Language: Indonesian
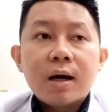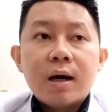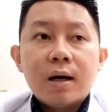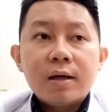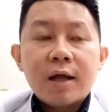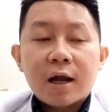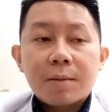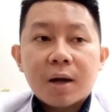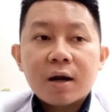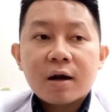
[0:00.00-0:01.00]
uh,
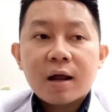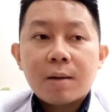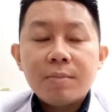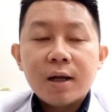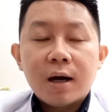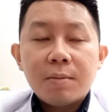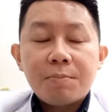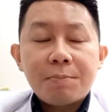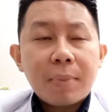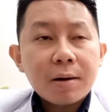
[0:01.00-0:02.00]
diharapkan rehabilitasi uh,